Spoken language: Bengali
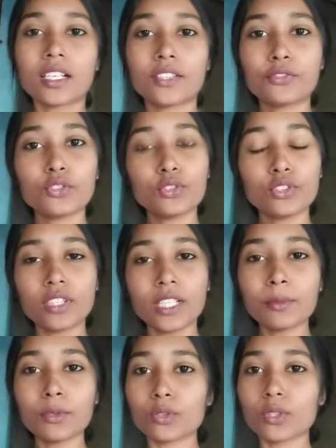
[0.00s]
ফুলগুলো
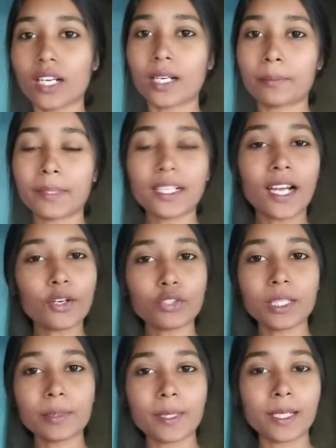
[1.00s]
নেবো তো আর আমরা না
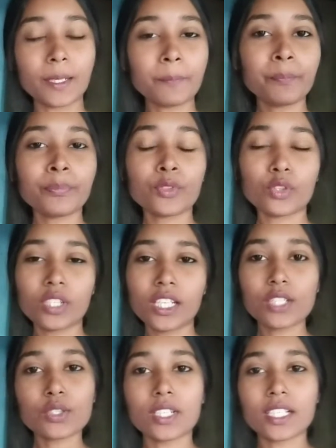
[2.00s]
করতে পারি না তো নিয়ে
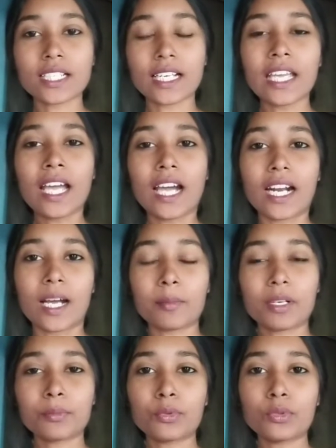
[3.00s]
চলে যায় আর
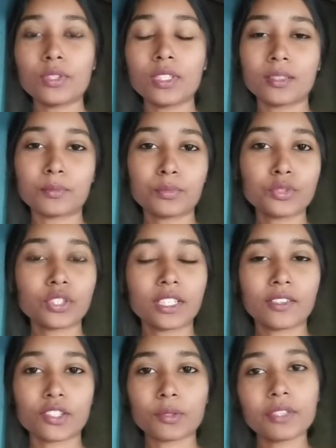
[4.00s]
আমার ফুল পুজো
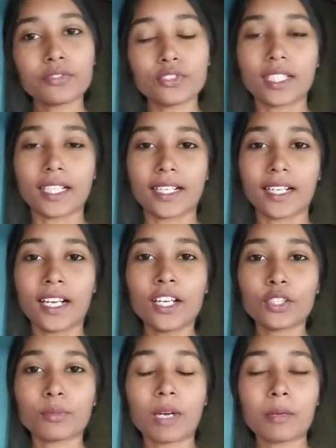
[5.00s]
দেওয়ার সময় ফুল থাকে না
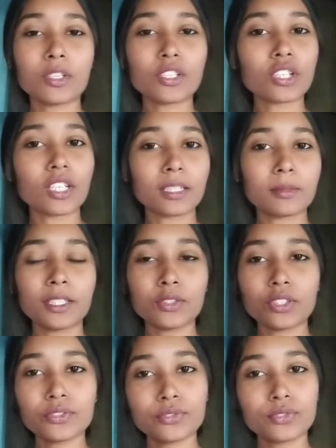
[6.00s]
তো মা বলে সকালবেলা
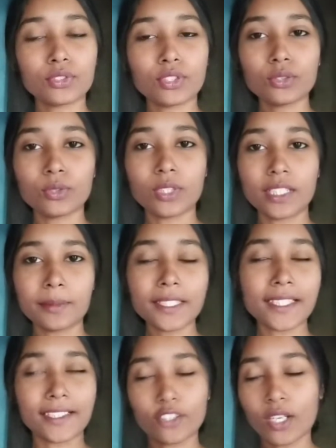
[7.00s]
উঠে ফুলগুলো তুলে নিবি
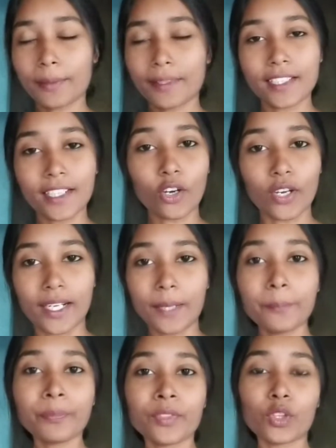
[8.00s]
সেটা তো আমার দ্বারা হয় না
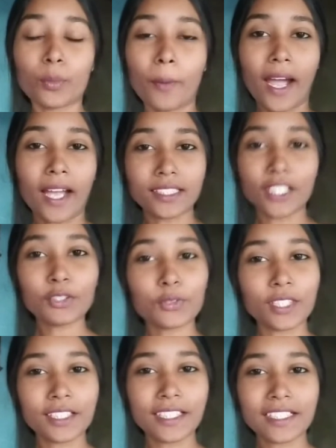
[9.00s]
তো মা আজকে
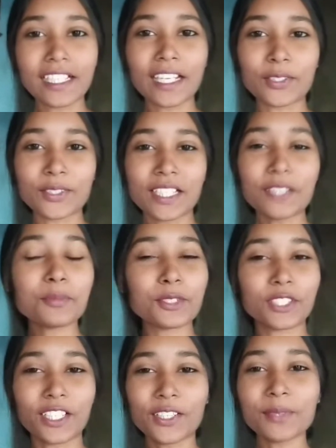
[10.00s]
তুলে দিয়েছে এখন যাই
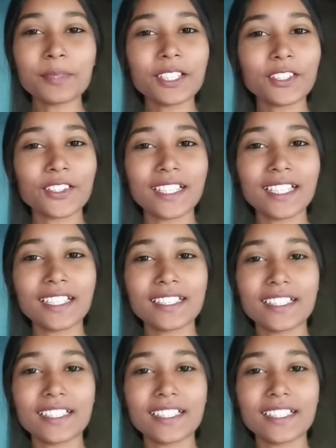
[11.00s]
পুজোটা কমপ্লিট করে নিই